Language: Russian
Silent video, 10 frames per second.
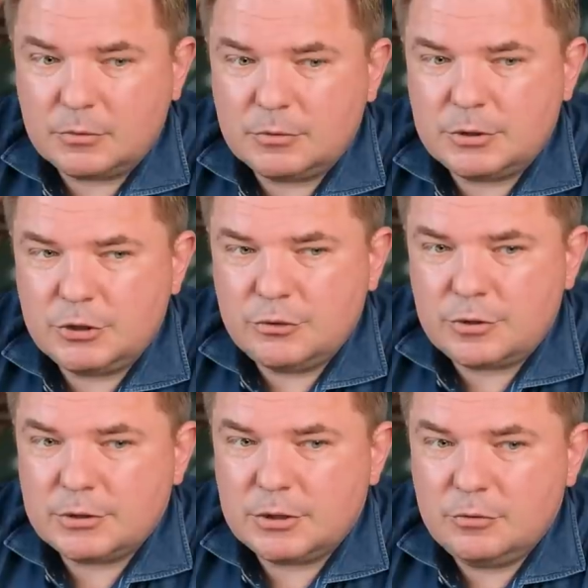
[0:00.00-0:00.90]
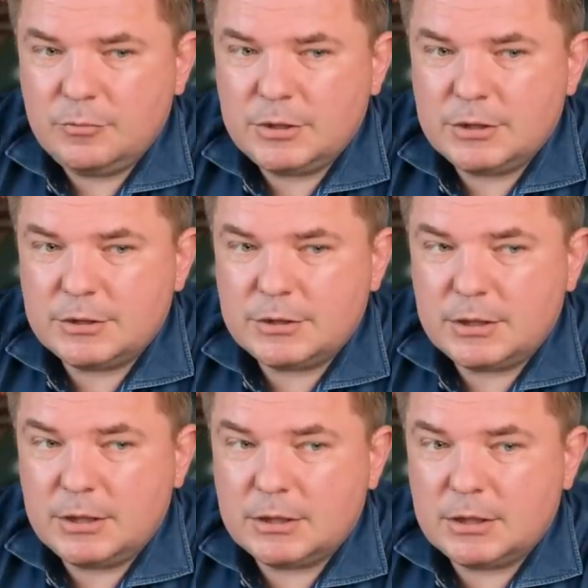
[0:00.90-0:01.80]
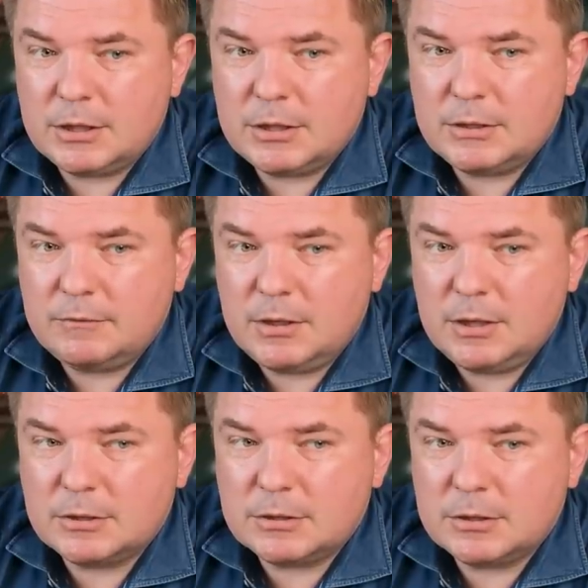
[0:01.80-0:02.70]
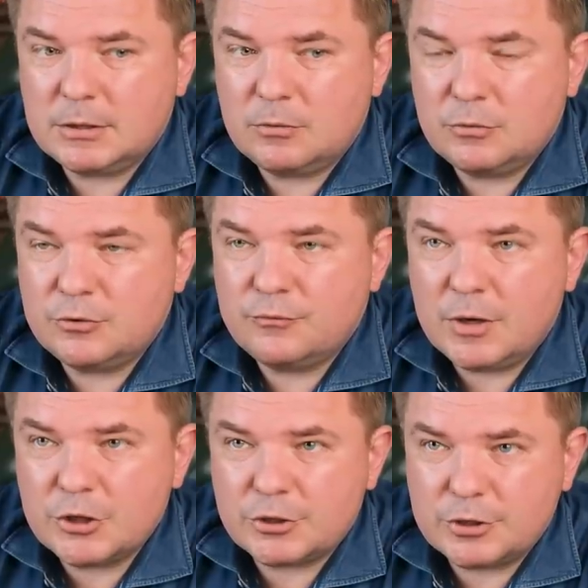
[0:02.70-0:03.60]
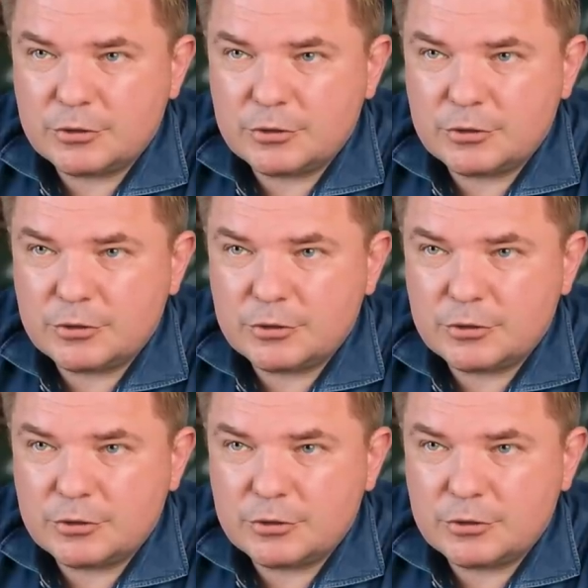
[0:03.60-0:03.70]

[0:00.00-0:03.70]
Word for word: То есть, еще раз задумайтесь, это является очень важной